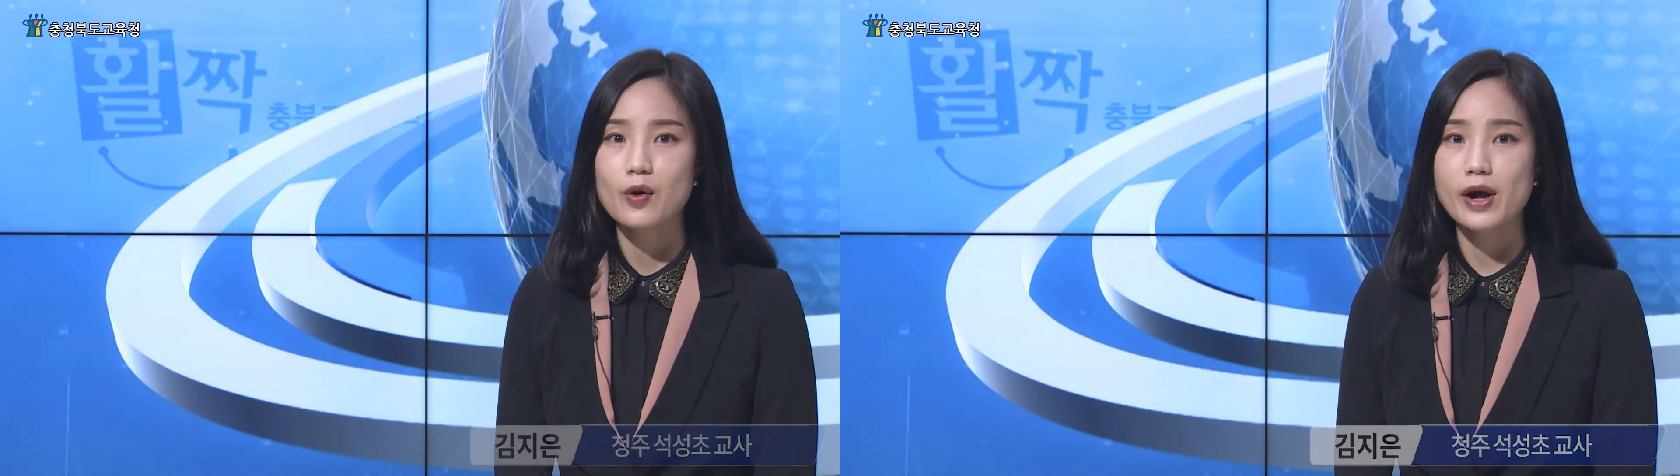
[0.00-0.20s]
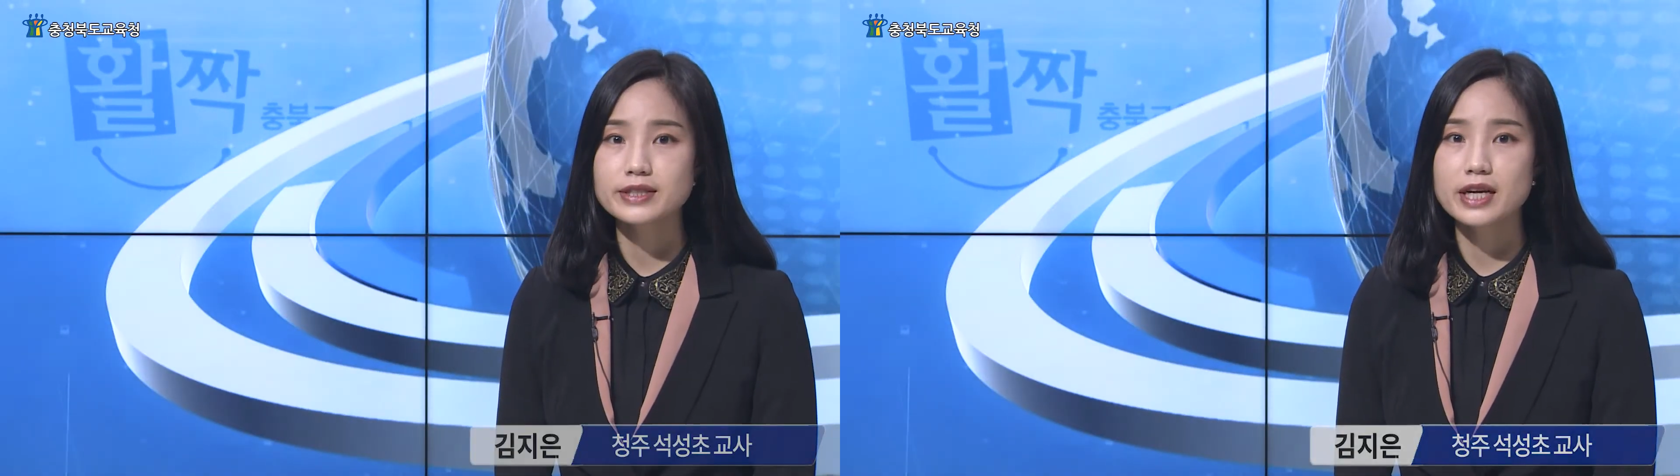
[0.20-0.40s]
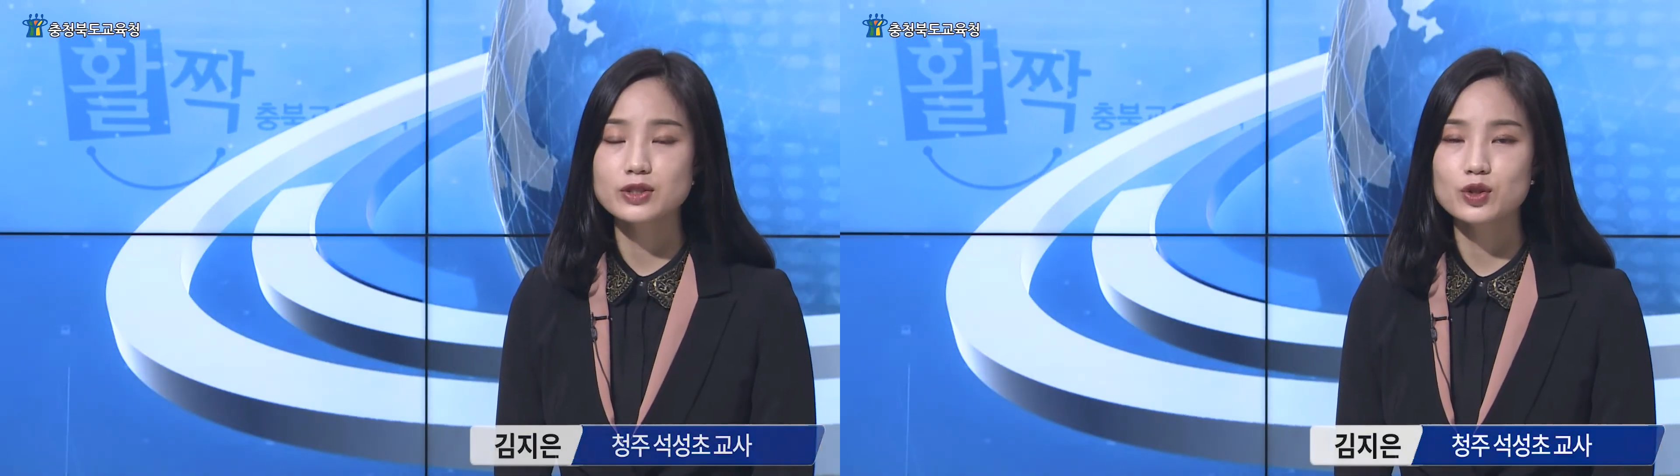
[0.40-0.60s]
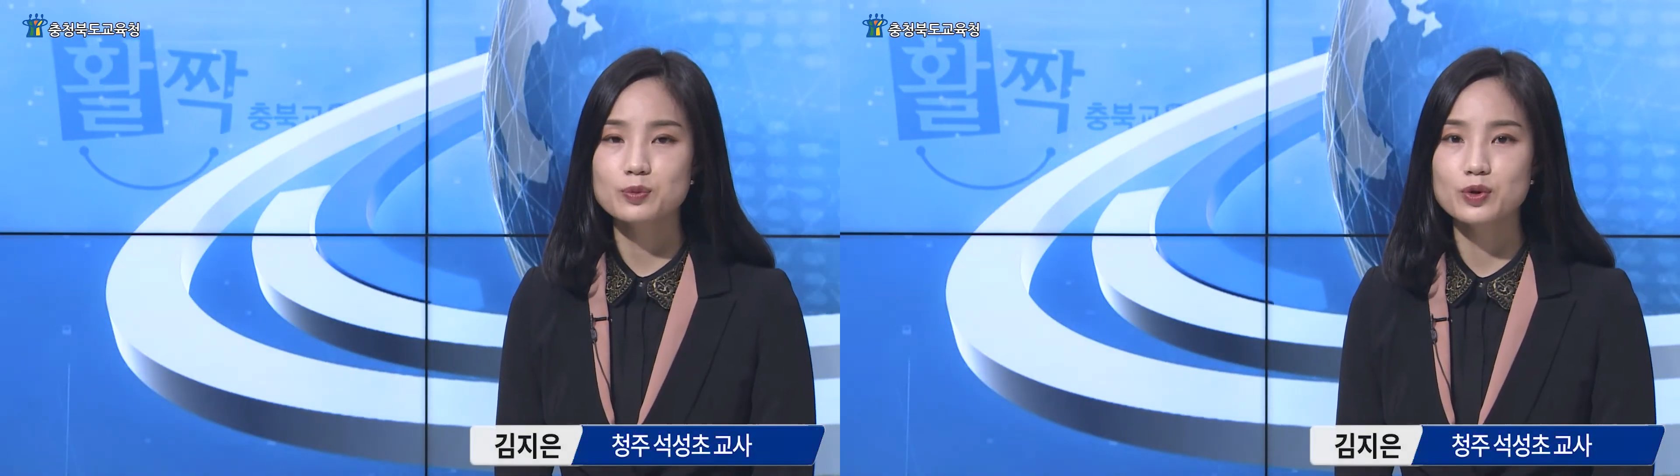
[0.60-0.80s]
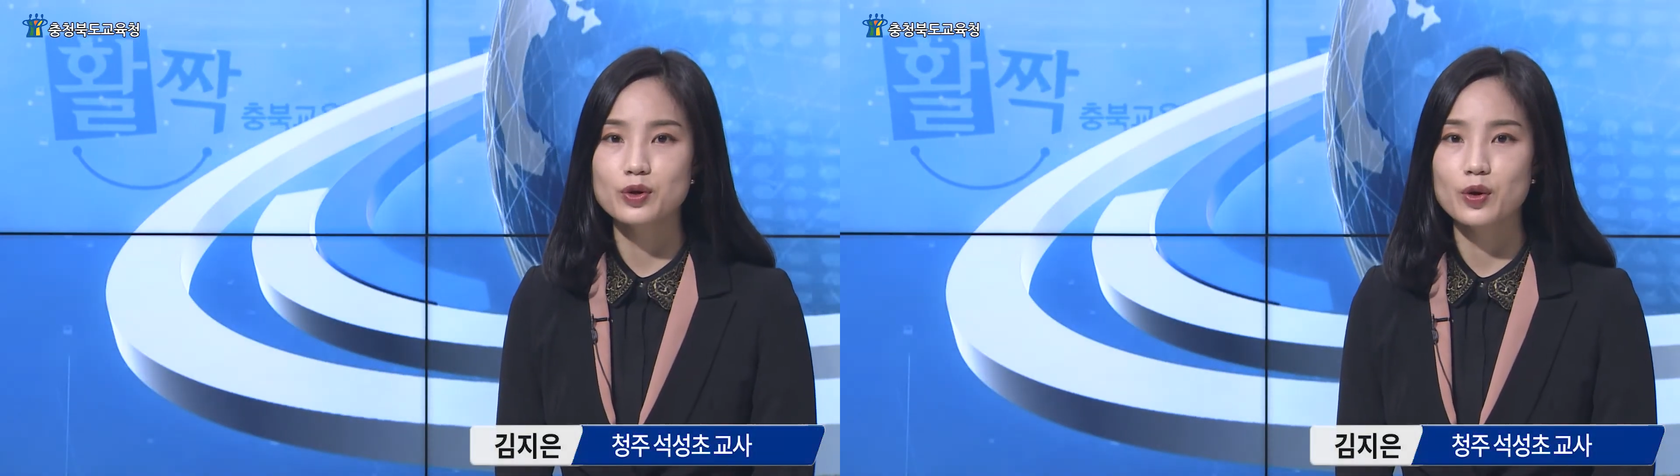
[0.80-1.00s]
활짝
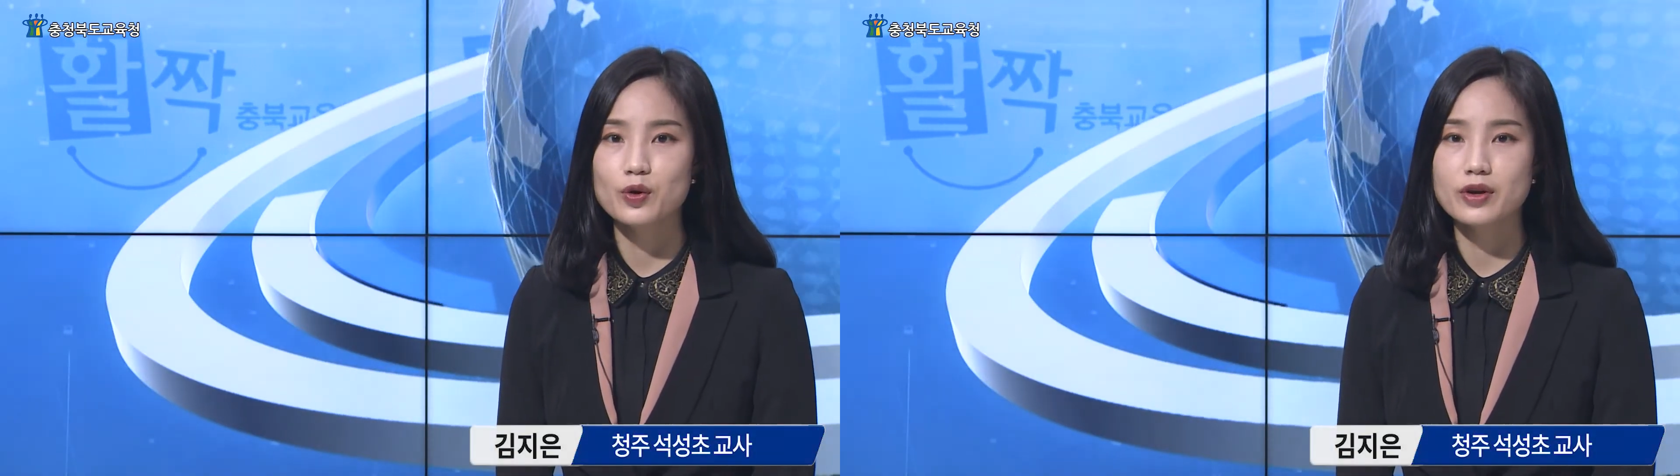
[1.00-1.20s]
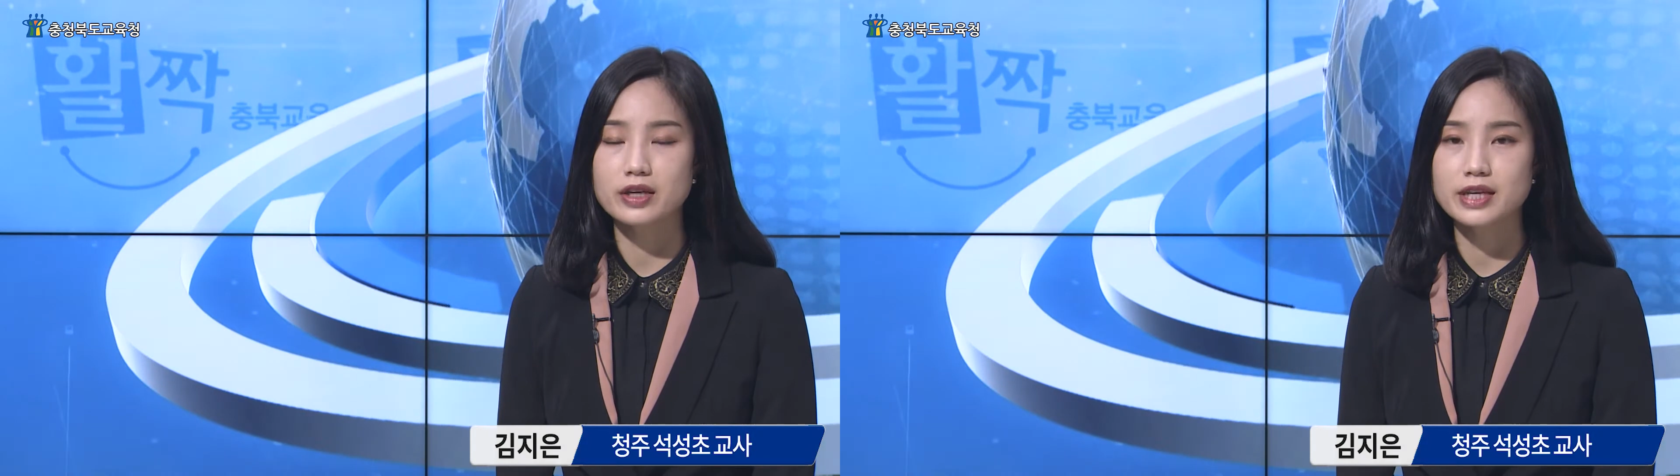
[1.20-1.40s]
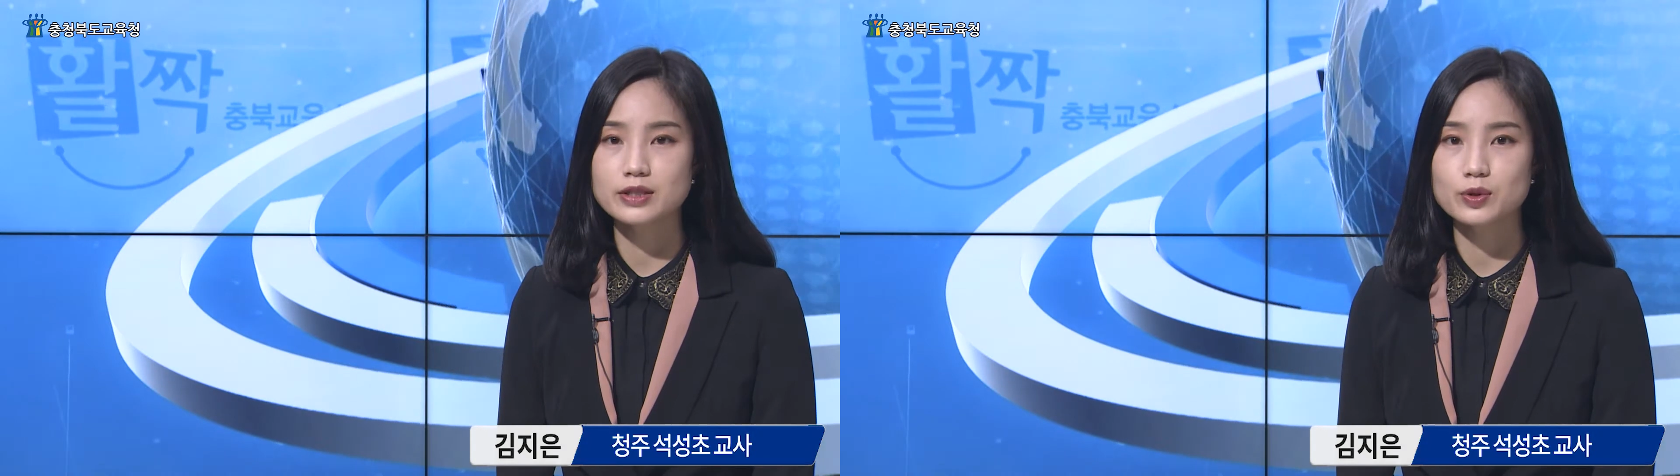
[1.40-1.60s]
충북 교육 영상